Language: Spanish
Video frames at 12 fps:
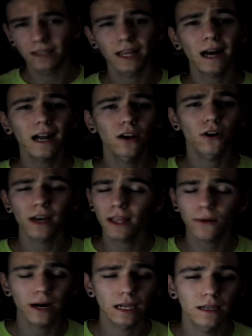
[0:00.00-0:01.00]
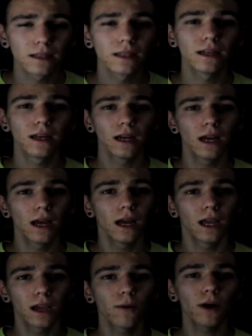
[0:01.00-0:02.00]
dejadlo, que da igual.
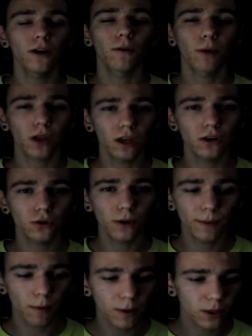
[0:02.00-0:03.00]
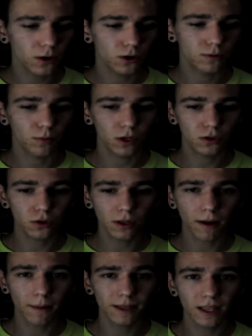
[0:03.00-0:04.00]
Y bueno, ¿por qué no subimos vídeos? Pues
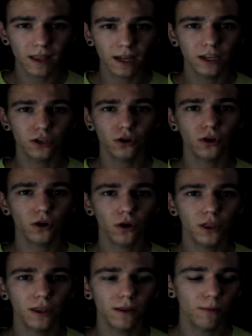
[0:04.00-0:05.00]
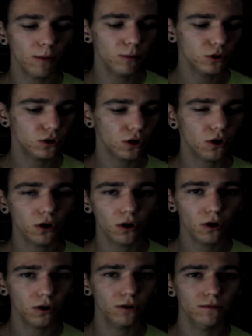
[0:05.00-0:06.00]
últimamente Dani y yo no coincidimos mucho
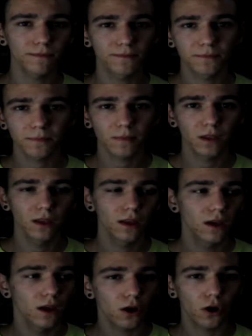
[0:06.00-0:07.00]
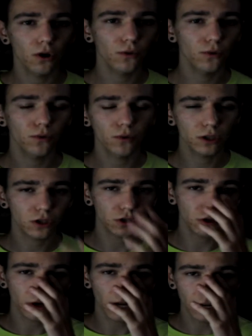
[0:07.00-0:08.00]
con, con
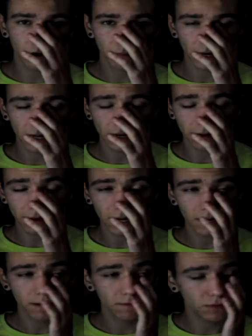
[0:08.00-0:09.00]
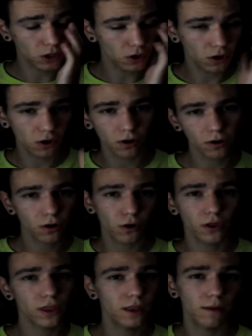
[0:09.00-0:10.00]
nuestros horarios para grabar. No
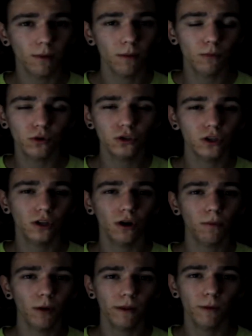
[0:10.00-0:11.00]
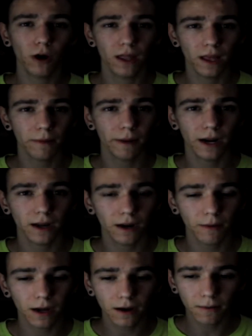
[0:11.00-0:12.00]
coincidimos mucho y no podemos quedar para
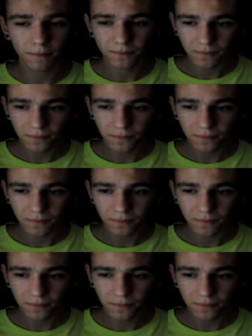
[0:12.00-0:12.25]
grabar.